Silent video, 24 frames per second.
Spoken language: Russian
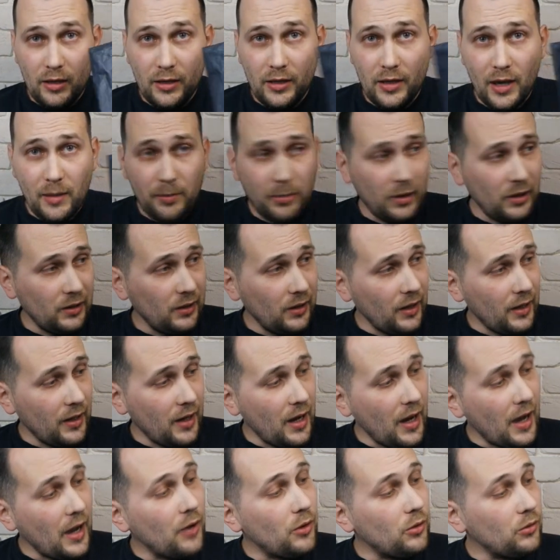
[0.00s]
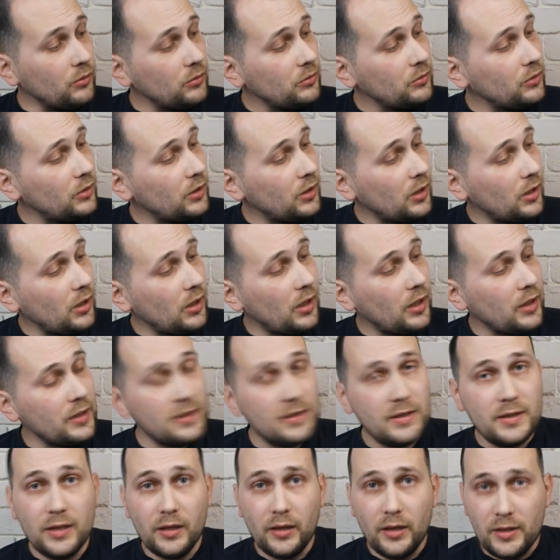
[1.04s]
Я предлагаю э,
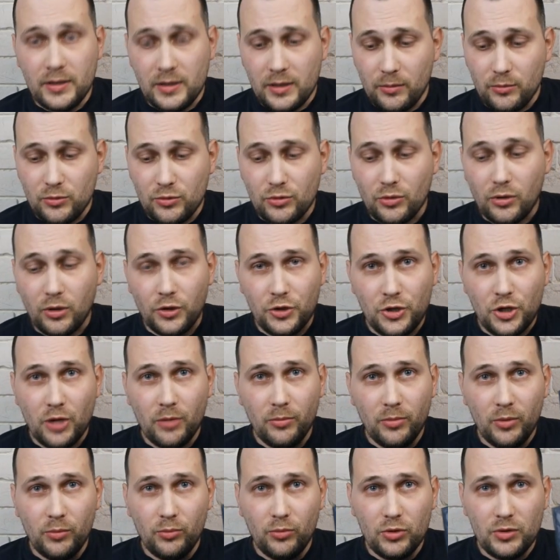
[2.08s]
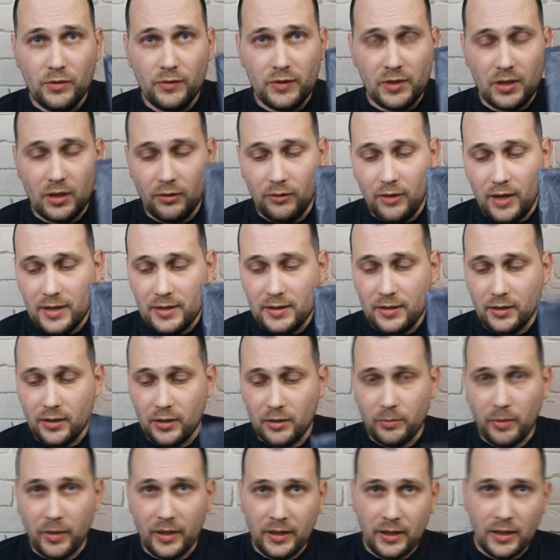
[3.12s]
сделать обзор, чем мы будем вскрывать
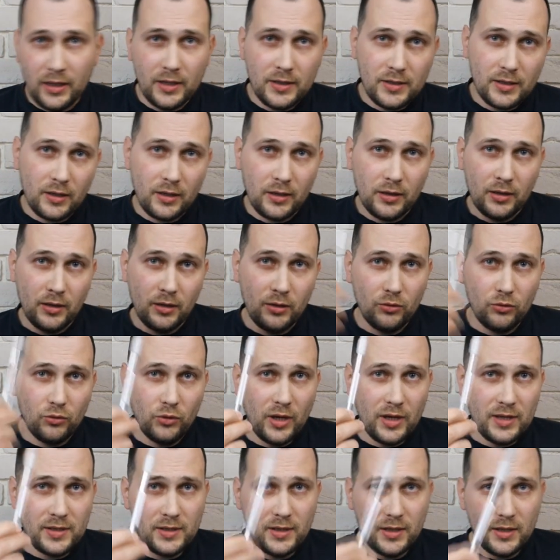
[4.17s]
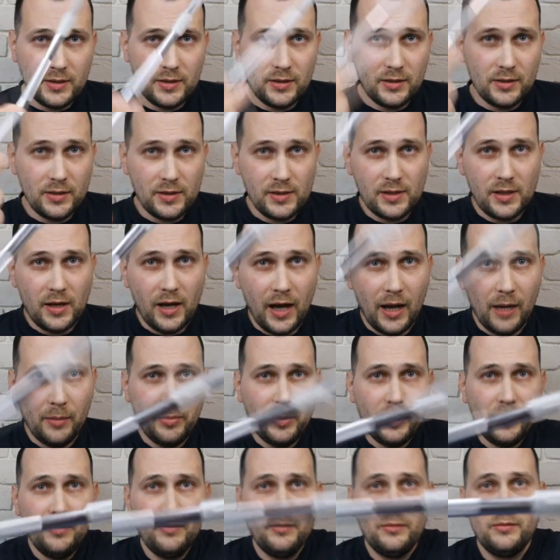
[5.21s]
этот пакетик. У нас есть
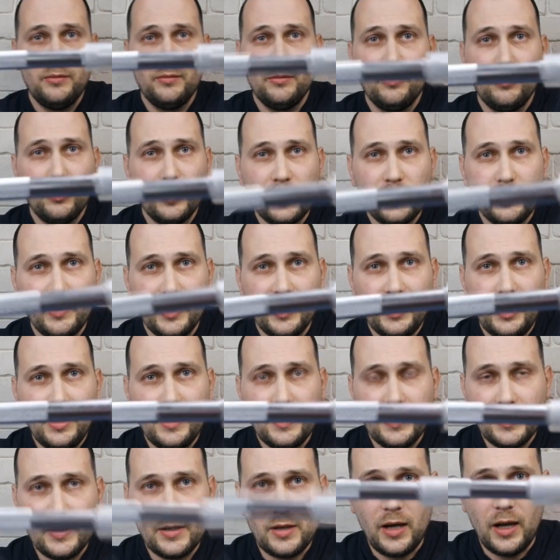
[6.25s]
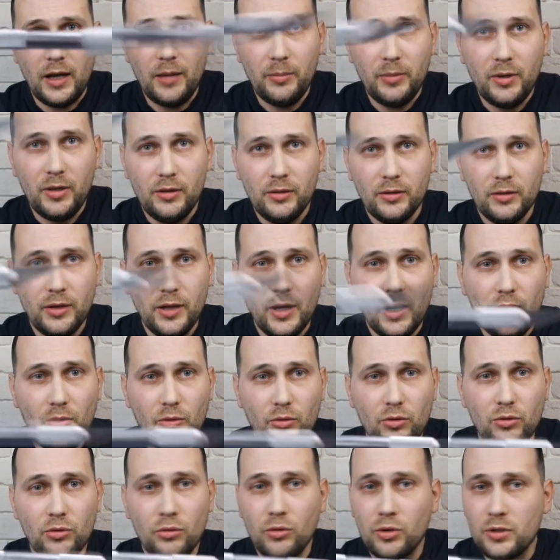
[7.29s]
скальпель. Вот, смотрите, скальпель. Да,
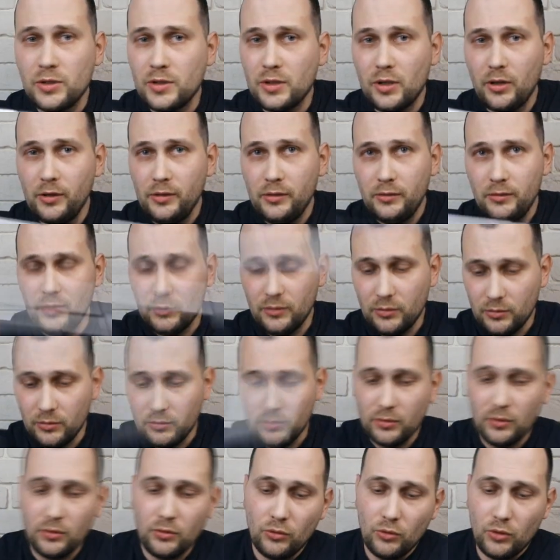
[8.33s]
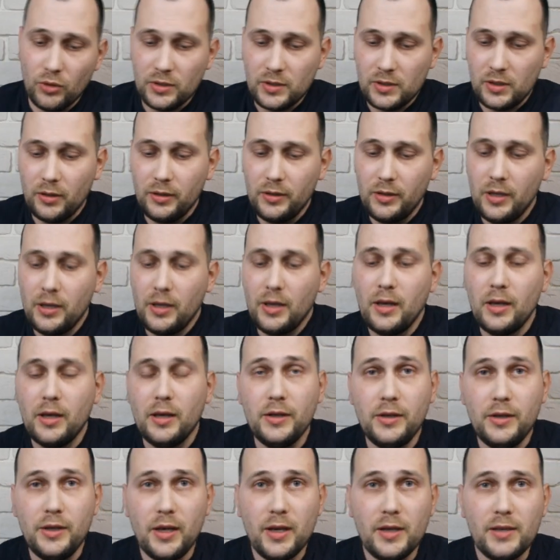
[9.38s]
он острый. Острый.
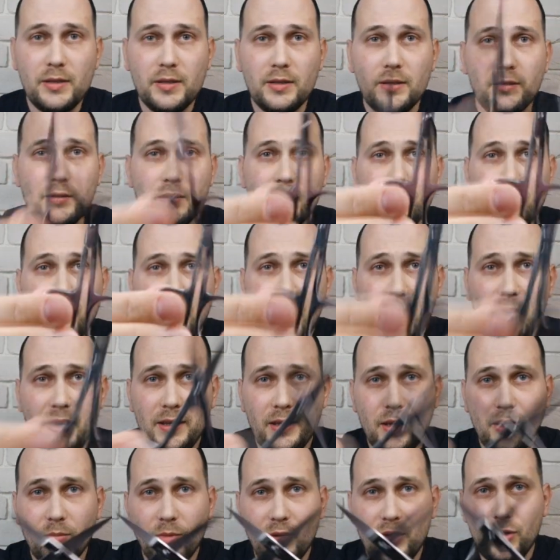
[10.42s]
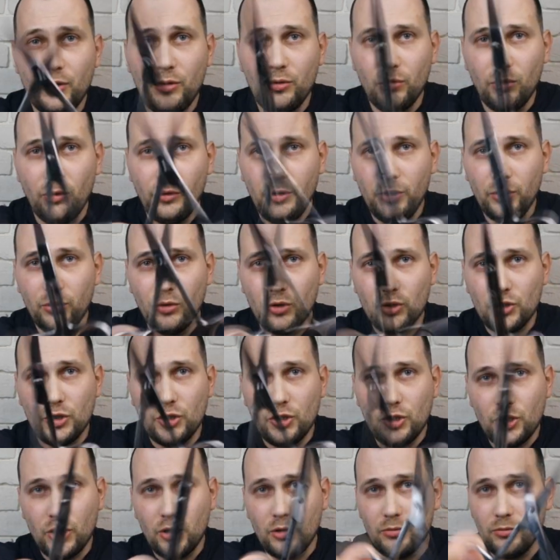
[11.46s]
Есть маленькие маникюрные
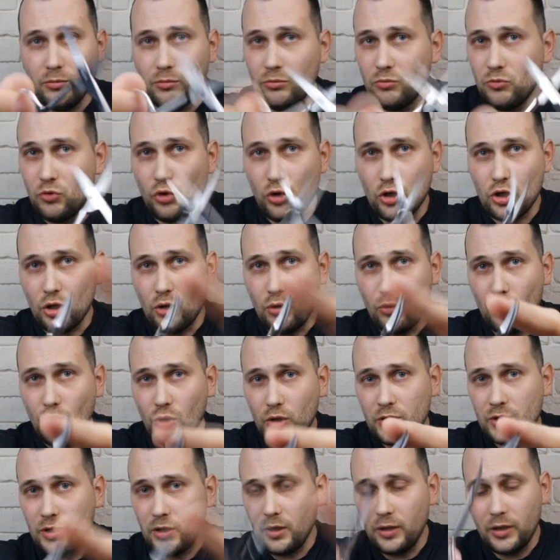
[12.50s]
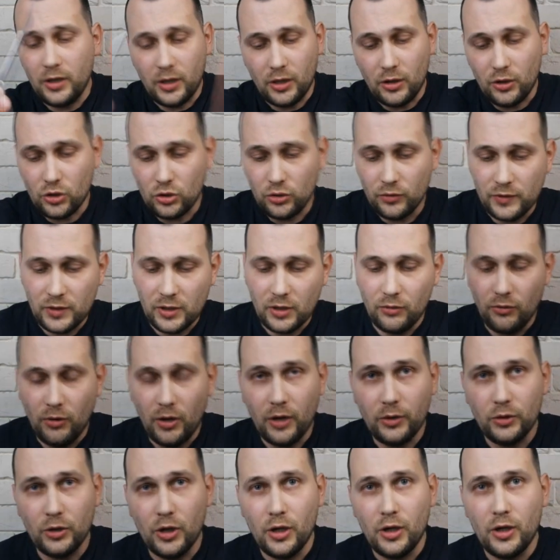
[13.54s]
ножнички. Тоже острые, хорошо
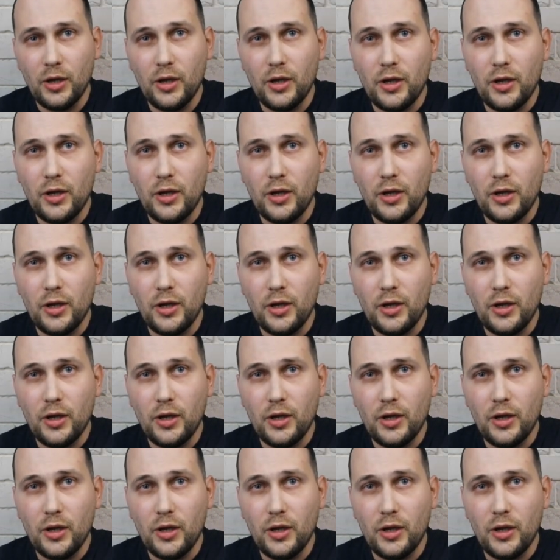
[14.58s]
вскрывают.